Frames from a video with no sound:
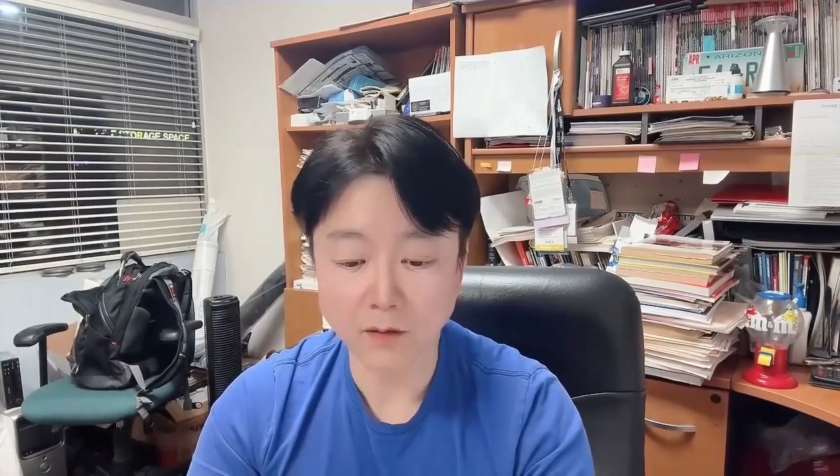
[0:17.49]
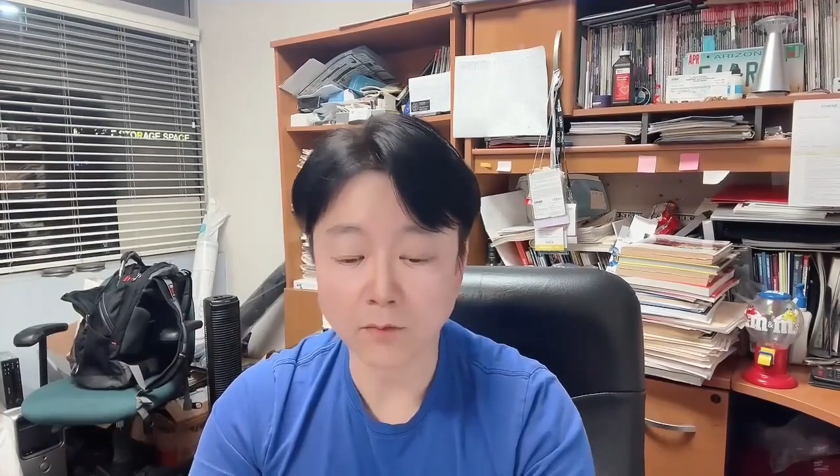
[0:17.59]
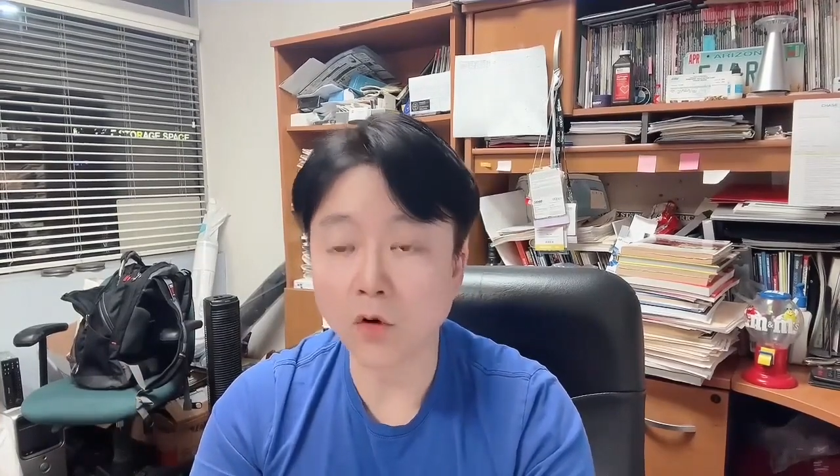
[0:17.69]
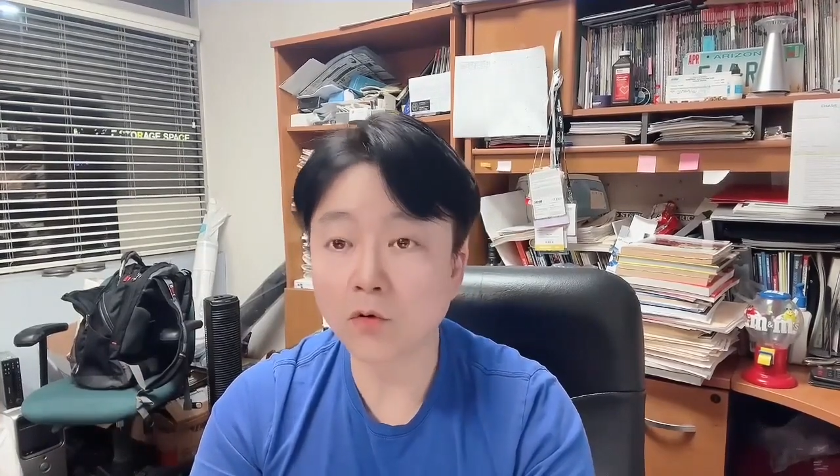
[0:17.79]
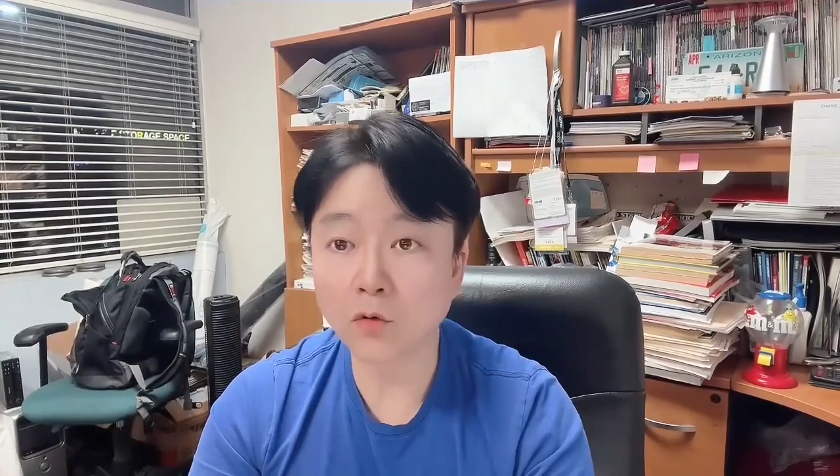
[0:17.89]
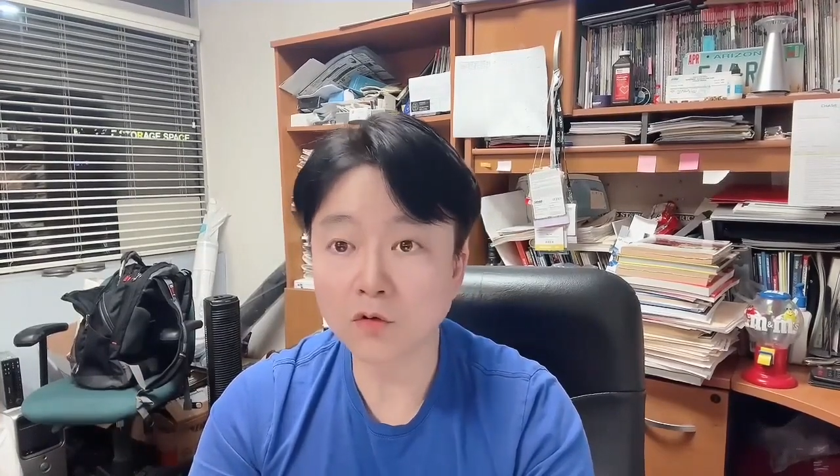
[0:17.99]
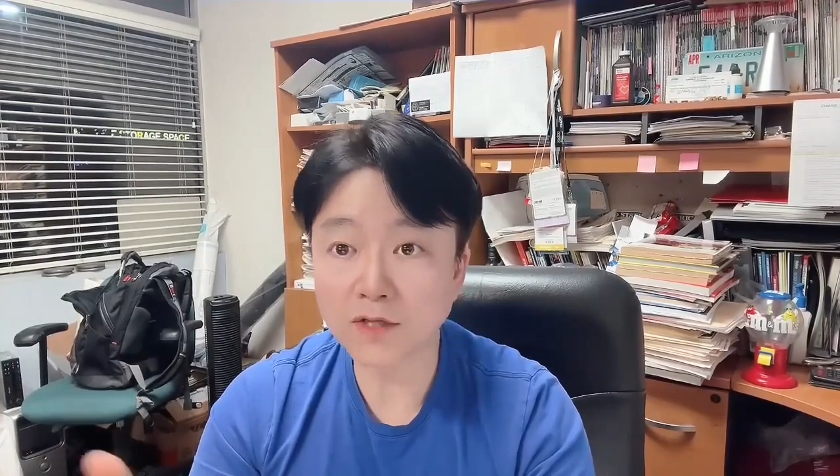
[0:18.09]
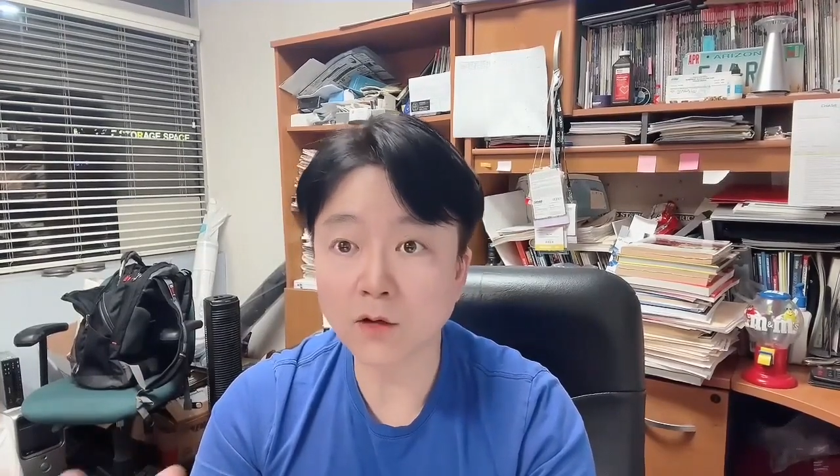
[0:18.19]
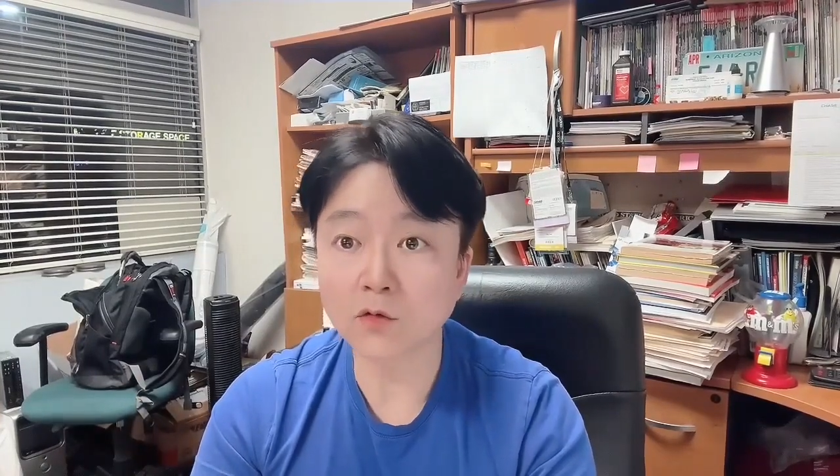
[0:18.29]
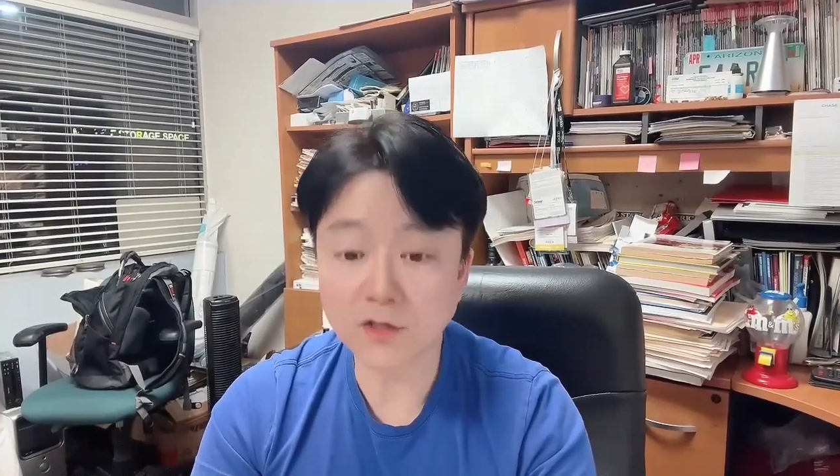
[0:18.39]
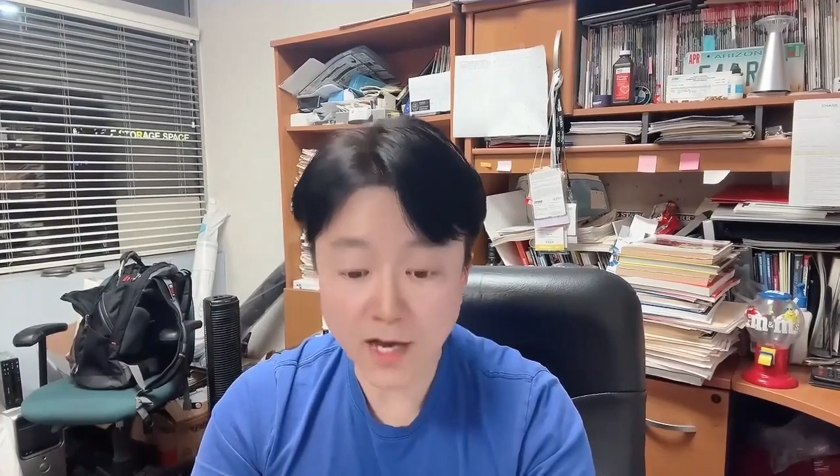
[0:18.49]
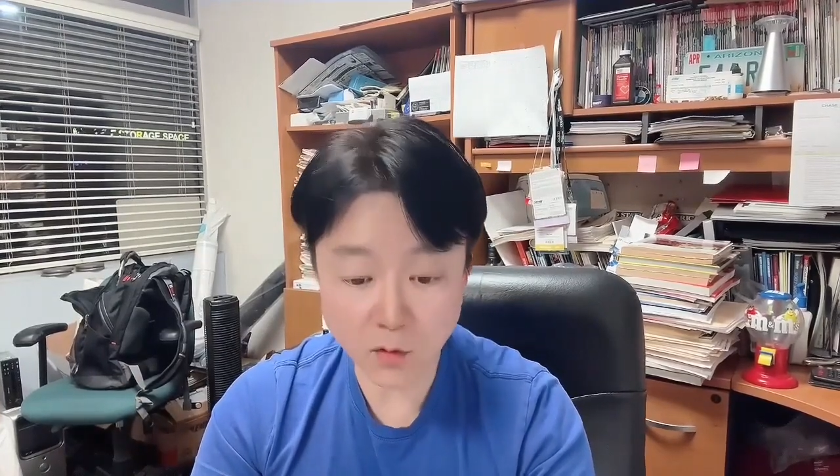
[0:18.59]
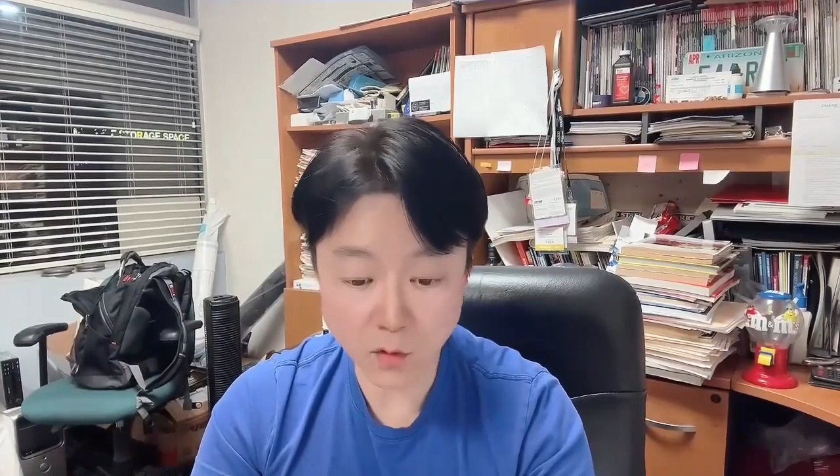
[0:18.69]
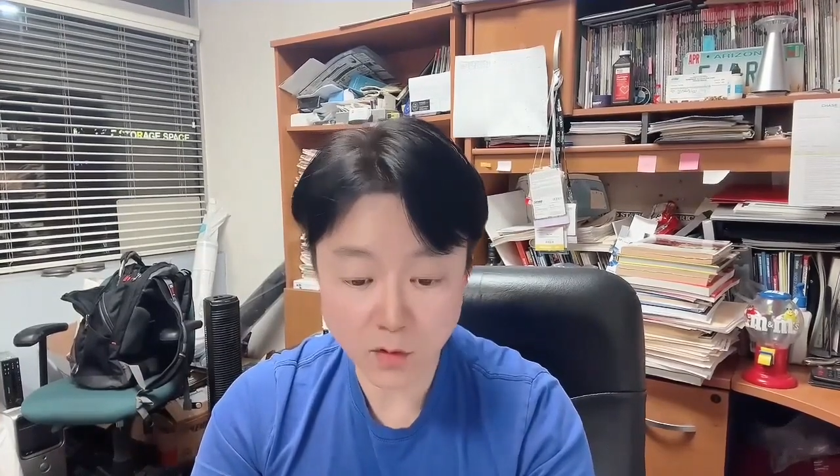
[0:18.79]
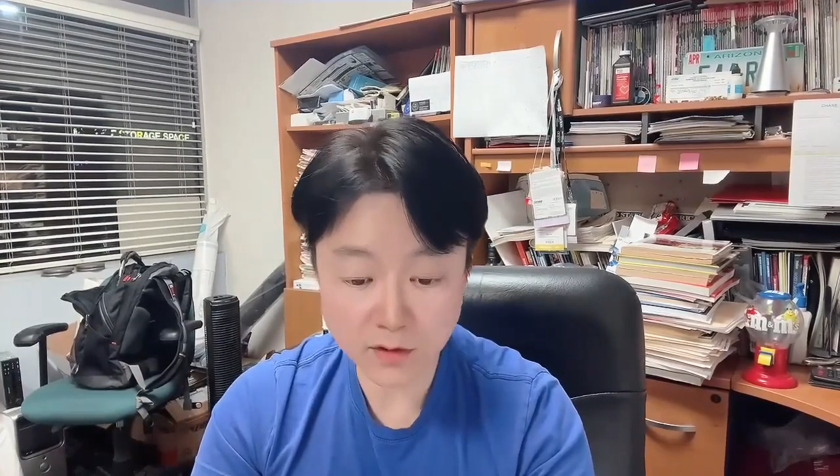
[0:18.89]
먹고 싸고 자고